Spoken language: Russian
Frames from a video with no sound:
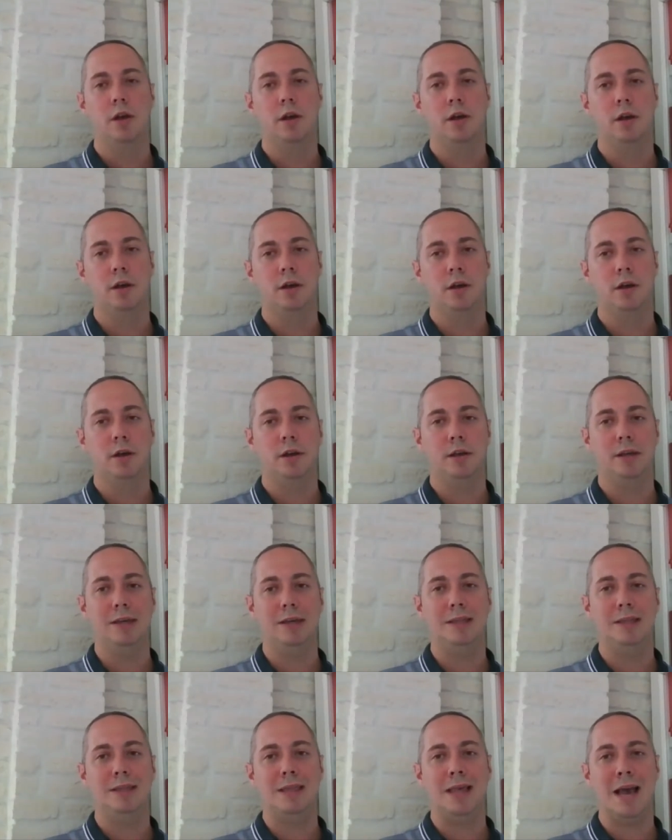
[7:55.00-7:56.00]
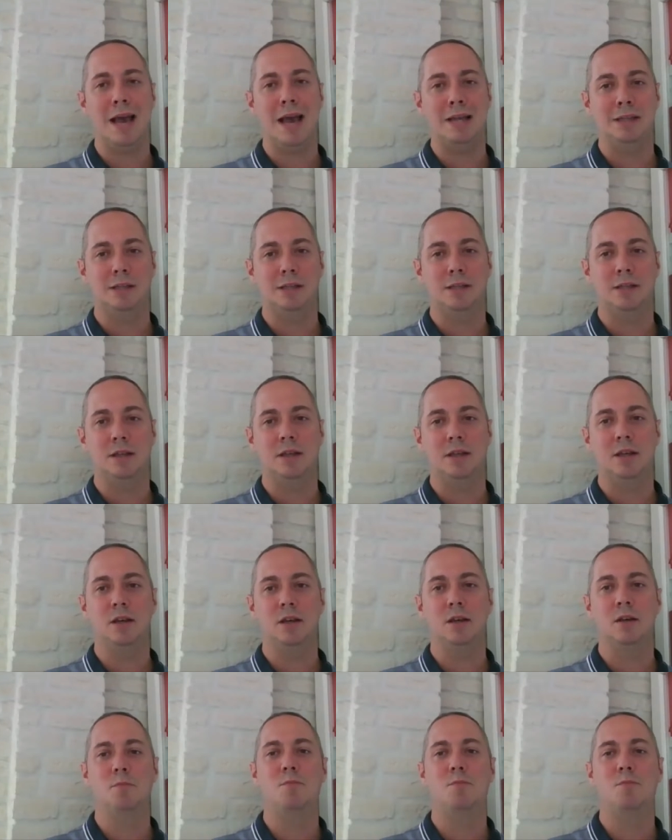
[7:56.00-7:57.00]
э,
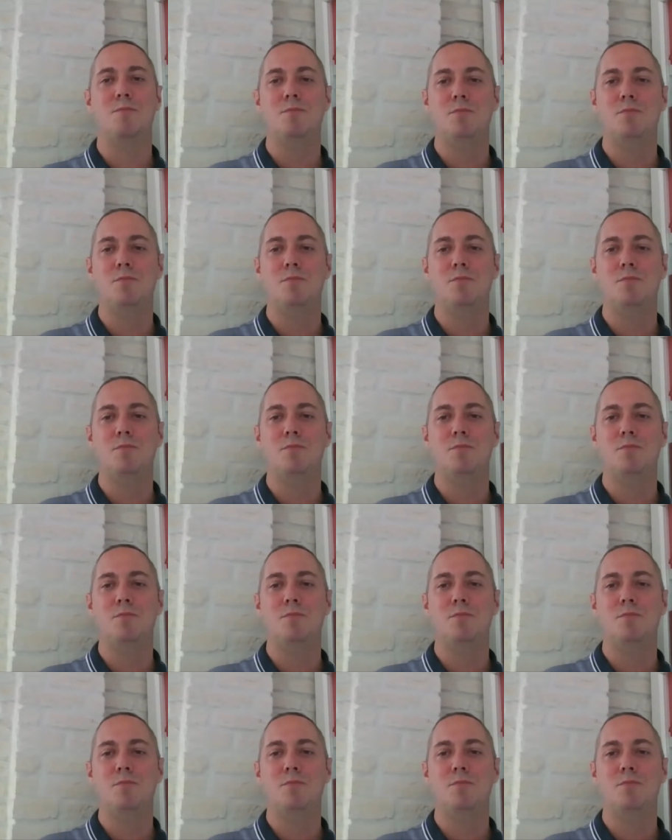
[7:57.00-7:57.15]
китайцы